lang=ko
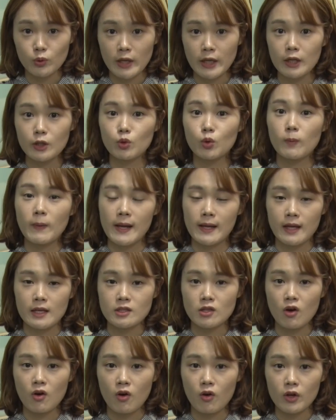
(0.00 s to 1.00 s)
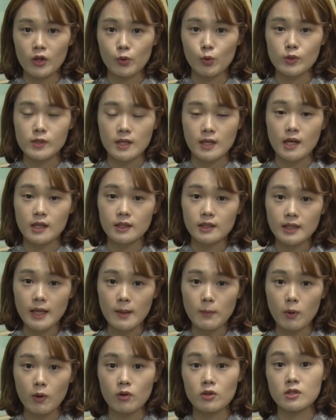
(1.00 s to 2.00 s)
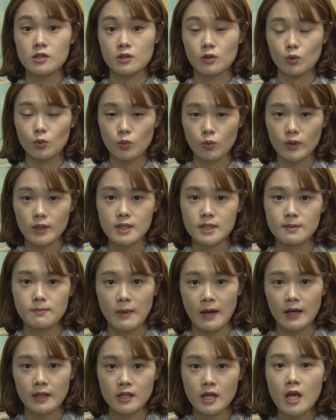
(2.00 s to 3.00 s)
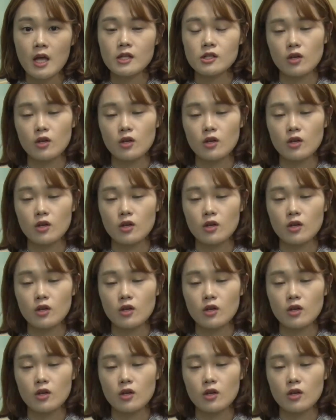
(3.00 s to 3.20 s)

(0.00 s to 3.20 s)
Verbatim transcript: 내일도 맑아서 일교차가 크게 벌어지는 건 똑같지만